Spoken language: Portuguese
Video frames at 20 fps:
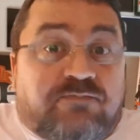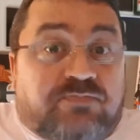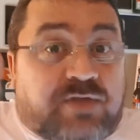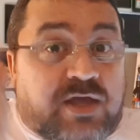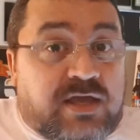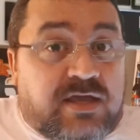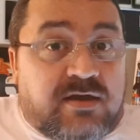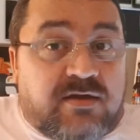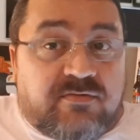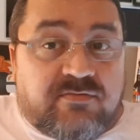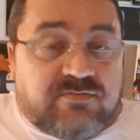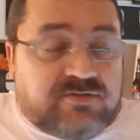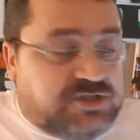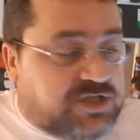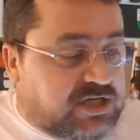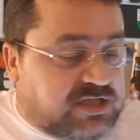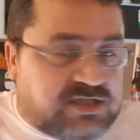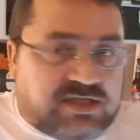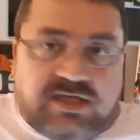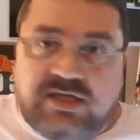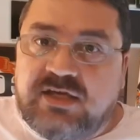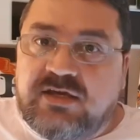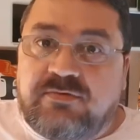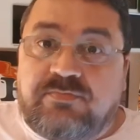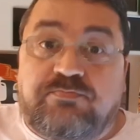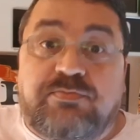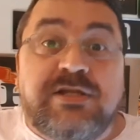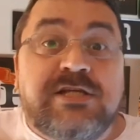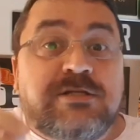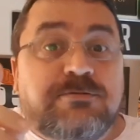Tem gente que,
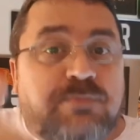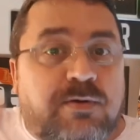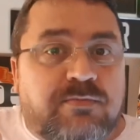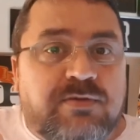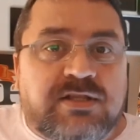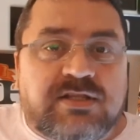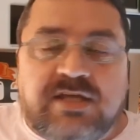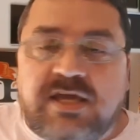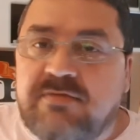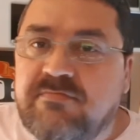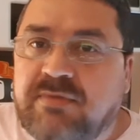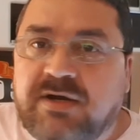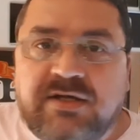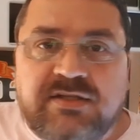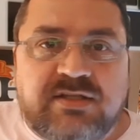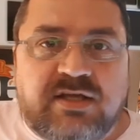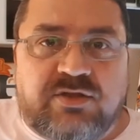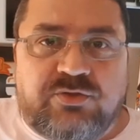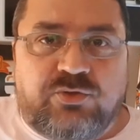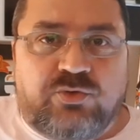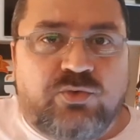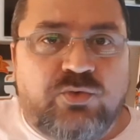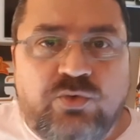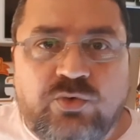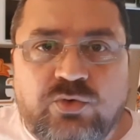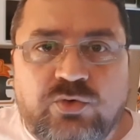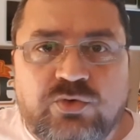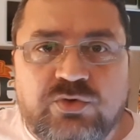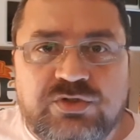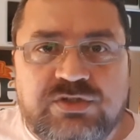principalmente quem manda
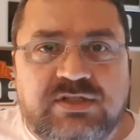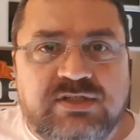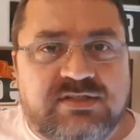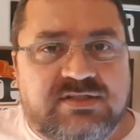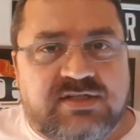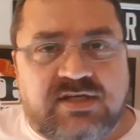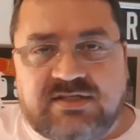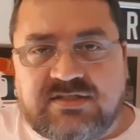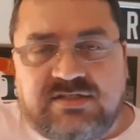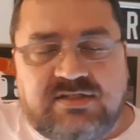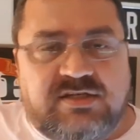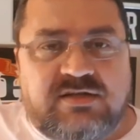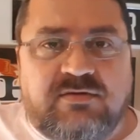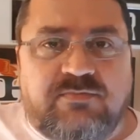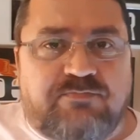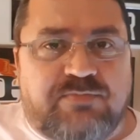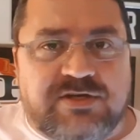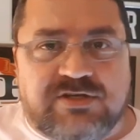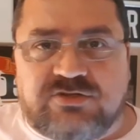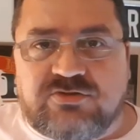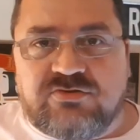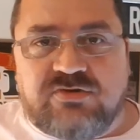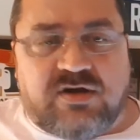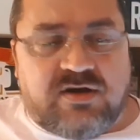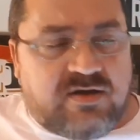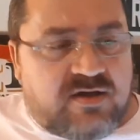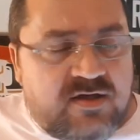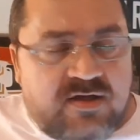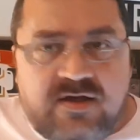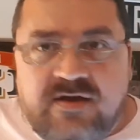nudes, assim,
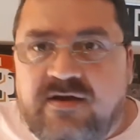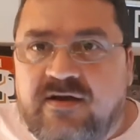pessoa,